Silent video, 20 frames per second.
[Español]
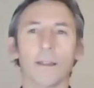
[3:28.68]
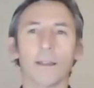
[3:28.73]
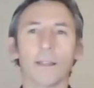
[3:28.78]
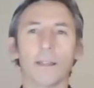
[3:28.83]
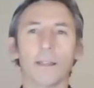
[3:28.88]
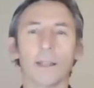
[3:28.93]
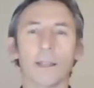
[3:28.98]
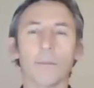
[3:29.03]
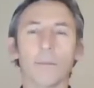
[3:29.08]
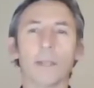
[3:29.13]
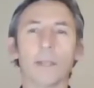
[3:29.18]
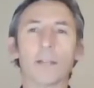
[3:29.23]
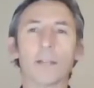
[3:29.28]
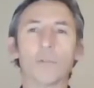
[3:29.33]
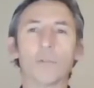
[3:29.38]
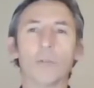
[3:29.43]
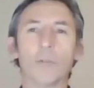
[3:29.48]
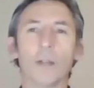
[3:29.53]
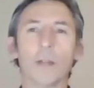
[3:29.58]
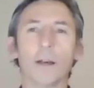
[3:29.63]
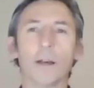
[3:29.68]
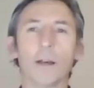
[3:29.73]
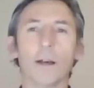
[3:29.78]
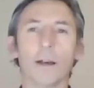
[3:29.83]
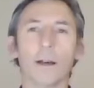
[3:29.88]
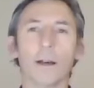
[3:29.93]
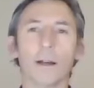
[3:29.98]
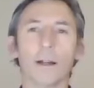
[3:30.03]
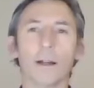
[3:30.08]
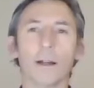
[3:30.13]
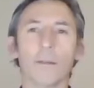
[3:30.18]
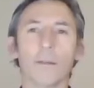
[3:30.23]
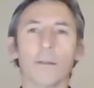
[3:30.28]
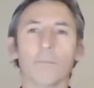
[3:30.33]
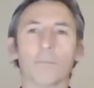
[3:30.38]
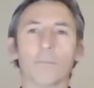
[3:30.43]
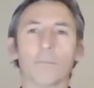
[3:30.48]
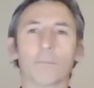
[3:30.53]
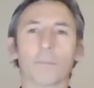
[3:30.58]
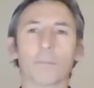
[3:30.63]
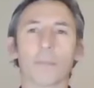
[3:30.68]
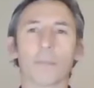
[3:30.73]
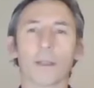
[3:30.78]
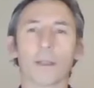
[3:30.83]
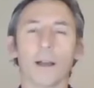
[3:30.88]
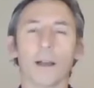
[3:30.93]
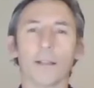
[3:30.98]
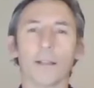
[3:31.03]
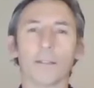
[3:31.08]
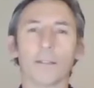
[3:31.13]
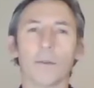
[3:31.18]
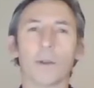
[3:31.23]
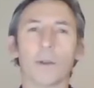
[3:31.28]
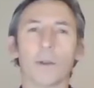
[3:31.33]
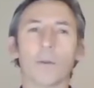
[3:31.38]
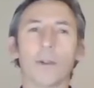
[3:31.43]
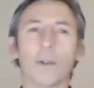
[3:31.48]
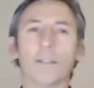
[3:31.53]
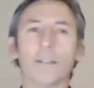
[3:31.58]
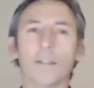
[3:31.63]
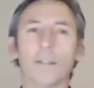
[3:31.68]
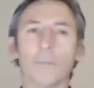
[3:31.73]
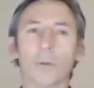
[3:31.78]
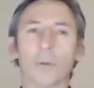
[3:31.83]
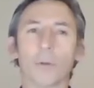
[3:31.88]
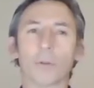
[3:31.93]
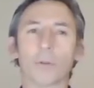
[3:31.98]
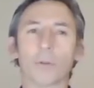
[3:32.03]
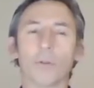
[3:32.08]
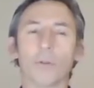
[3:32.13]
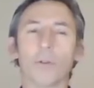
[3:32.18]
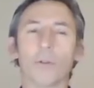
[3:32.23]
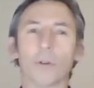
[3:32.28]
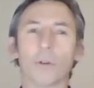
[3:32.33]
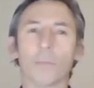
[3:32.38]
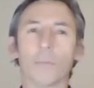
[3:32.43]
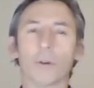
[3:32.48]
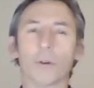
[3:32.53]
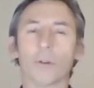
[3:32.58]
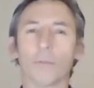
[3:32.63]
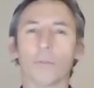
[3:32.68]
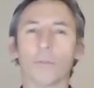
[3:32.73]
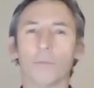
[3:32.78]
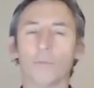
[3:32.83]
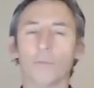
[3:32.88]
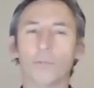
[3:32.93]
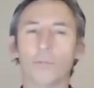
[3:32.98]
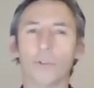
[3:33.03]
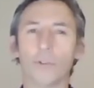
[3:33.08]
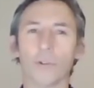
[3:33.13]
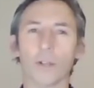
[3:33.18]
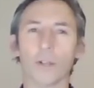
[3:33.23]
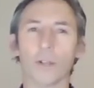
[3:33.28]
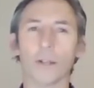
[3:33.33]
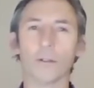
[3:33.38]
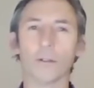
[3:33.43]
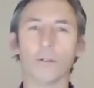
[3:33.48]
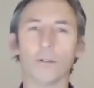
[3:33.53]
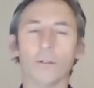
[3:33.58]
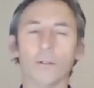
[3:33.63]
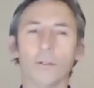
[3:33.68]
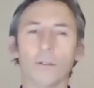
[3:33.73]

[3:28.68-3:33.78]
y también ayuda a, a saber cuál es el protocolo que mejor funciona, ¿no?